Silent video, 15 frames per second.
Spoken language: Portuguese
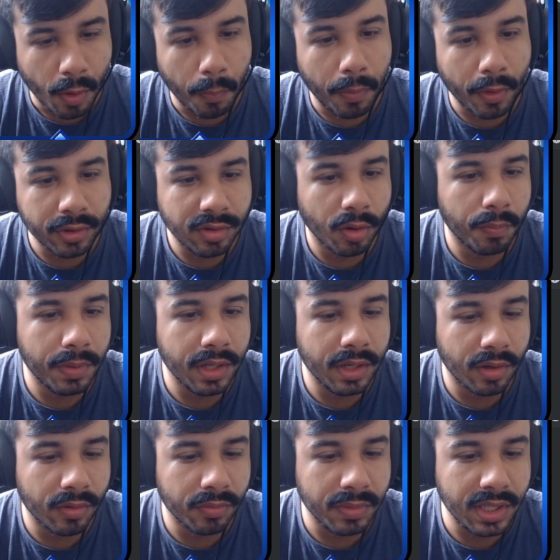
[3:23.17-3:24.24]
pode ser
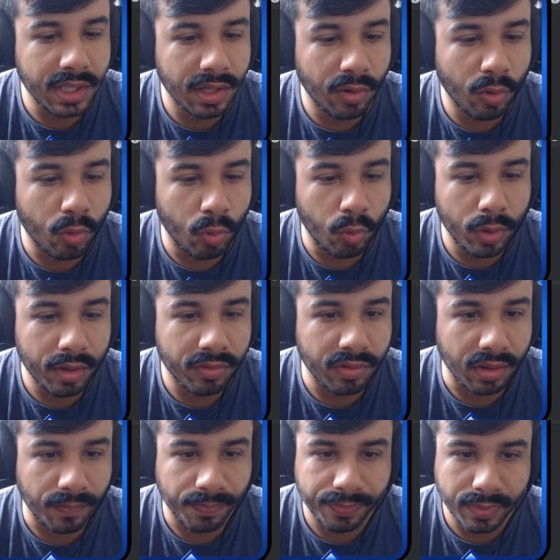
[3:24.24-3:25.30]
opinião minha, loucura,
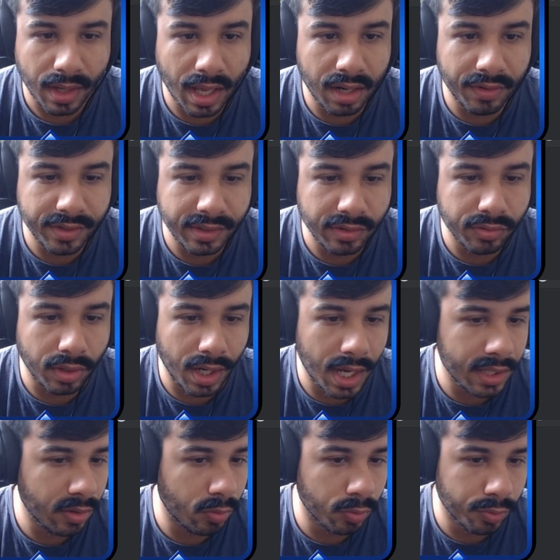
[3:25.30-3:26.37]
enfim. Ela vai ser
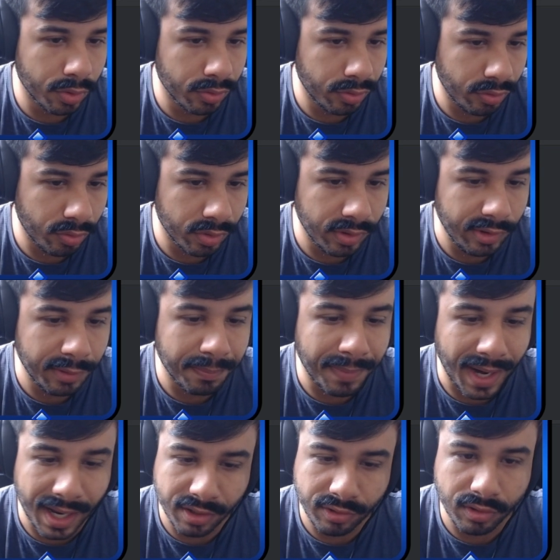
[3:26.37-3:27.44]
adicionada, com trouxe suas coisas de
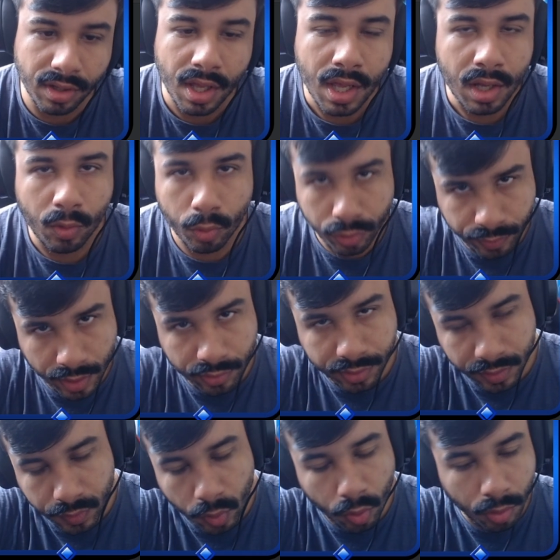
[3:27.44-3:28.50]
praxe quando vier no
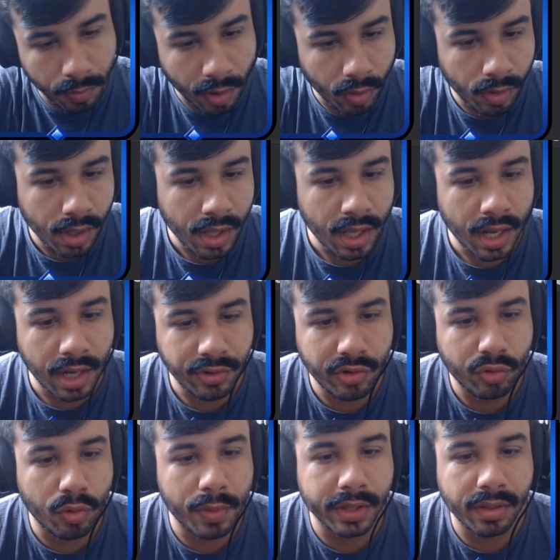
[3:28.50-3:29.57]
servidor global. A
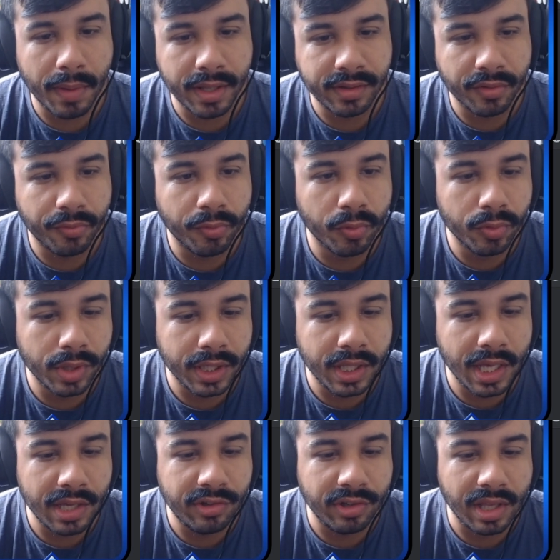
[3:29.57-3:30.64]
gente comenta mais a fundo
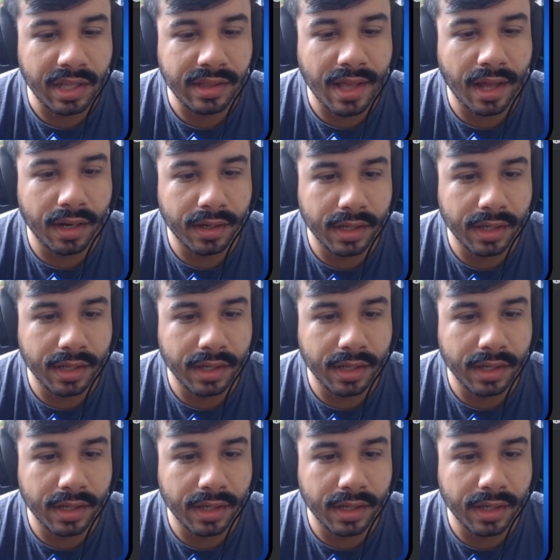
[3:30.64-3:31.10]
aqui é a skin dela,